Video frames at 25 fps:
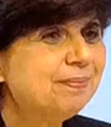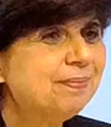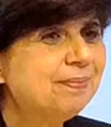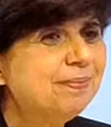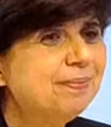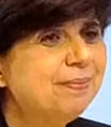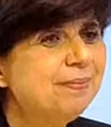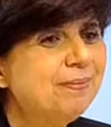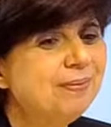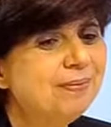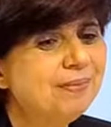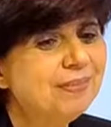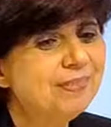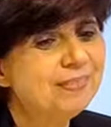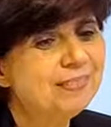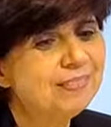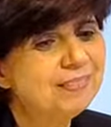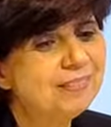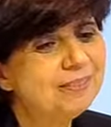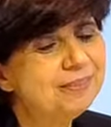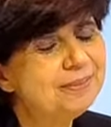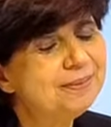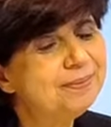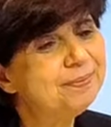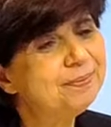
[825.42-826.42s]
أه
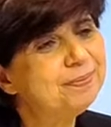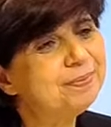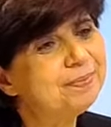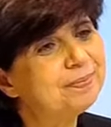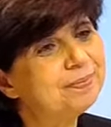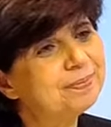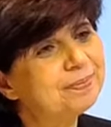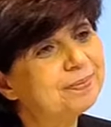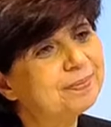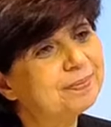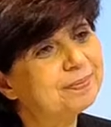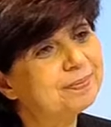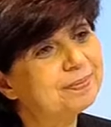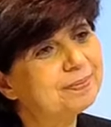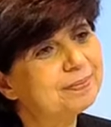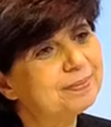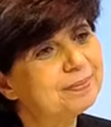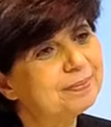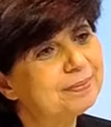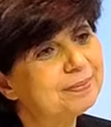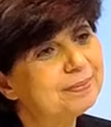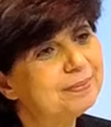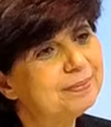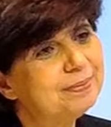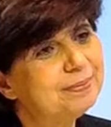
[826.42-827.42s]
بتخاف من الميكرو
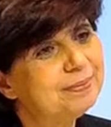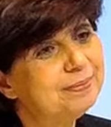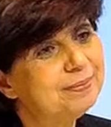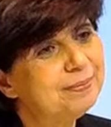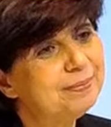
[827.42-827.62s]
اوقات